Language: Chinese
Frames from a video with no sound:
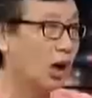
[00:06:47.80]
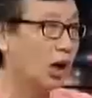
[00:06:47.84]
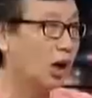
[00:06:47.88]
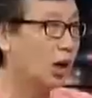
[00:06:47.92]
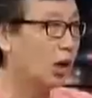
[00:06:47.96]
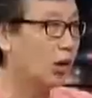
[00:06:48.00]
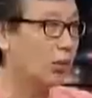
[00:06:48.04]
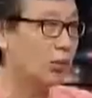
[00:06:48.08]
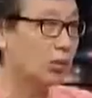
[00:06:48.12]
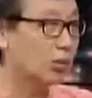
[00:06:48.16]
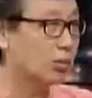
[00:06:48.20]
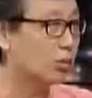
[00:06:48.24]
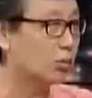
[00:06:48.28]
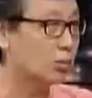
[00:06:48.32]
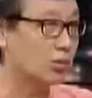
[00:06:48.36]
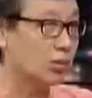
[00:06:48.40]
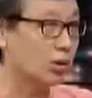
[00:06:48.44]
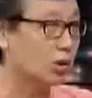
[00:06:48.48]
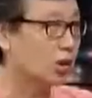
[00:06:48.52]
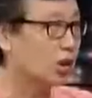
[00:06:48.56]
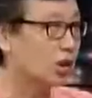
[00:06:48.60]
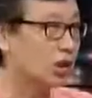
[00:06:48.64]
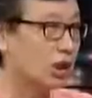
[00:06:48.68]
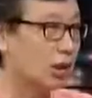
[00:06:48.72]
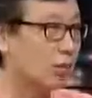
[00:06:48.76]
行啊，我总
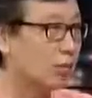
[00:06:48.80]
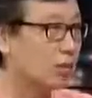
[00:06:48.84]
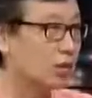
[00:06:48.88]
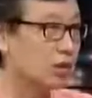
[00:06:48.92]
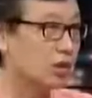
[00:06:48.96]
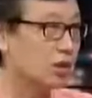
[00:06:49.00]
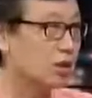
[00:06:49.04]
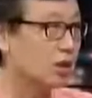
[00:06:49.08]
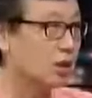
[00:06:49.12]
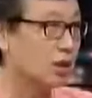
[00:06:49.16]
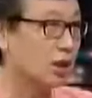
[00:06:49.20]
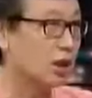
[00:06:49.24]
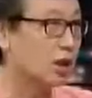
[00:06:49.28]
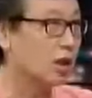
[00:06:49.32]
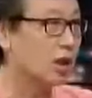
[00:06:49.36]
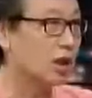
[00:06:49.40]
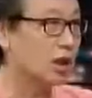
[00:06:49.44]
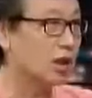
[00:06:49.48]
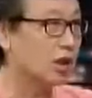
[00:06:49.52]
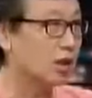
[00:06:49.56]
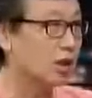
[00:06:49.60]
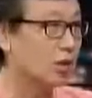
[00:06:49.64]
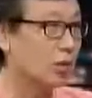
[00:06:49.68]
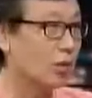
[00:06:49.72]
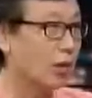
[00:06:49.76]
觉得他们这是人类
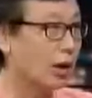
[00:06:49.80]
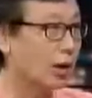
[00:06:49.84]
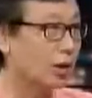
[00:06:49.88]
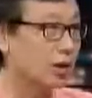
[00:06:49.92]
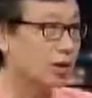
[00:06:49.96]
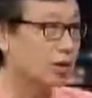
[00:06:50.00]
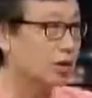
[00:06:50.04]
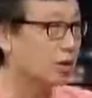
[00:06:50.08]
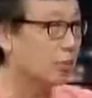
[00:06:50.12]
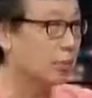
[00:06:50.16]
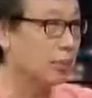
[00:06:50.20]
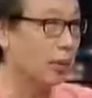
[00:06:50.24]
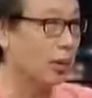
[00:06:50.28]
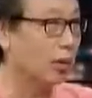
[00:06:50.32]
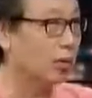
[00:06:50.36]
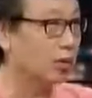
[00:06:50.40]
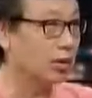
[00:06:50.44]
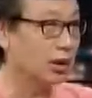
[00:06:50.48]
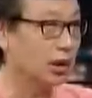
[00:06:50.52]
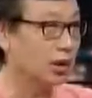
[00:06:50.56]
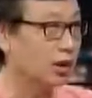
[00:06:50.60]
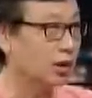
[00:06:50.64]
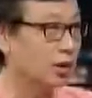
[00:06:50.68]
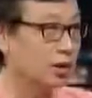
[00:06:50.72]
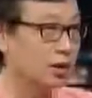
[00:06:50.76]
异化的这报
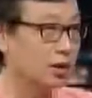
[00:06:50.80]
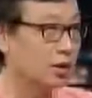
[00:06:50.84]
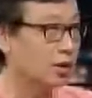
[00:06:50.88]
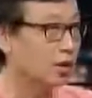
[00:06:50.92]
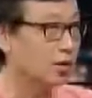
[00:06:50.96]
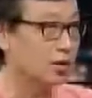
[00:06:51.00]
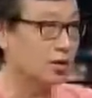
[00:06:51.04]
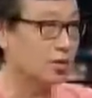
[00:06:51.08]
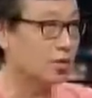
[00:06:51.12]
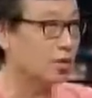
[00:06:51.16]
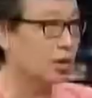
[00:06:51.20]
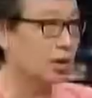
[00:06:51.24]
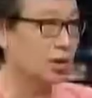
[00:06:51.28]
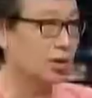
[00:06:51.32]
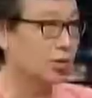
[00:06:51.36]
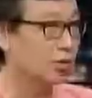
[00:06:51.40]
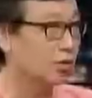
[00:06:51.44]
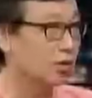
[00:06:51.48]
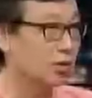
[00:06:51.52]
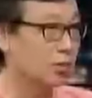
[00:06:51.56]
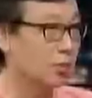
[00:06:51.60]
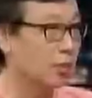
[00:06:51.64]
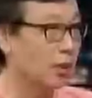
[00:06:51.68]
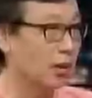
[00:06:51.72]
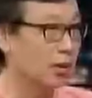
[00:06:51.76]
应最后
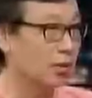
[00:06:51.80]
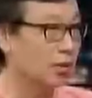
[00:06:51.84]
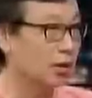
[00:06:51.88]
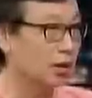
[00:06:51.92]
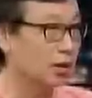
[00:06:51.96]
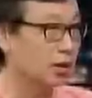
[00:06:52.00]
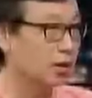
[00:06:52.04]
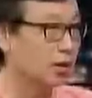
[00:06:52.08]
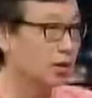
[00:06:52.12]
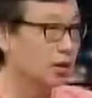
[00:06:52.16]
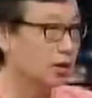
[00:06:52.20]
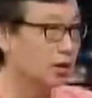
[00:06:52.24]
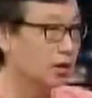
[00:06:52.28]
就报应。